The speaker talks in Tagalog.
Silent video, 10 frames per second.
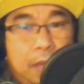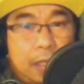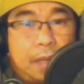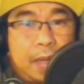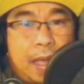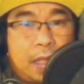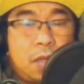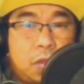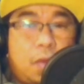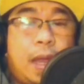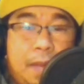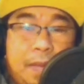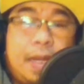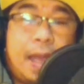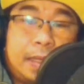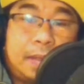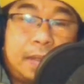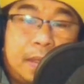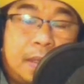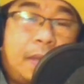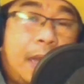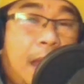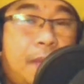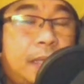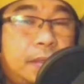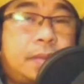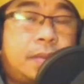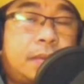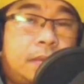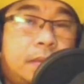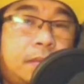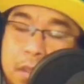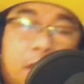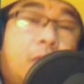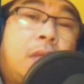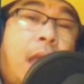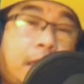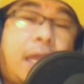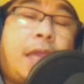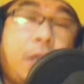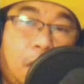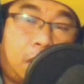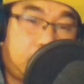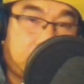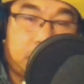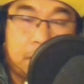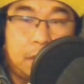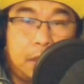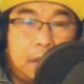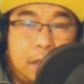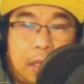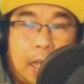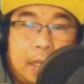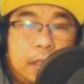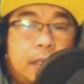yun lang naman ang ating gustong alamin lahat. Malaman. Good luck sa inyo. ha?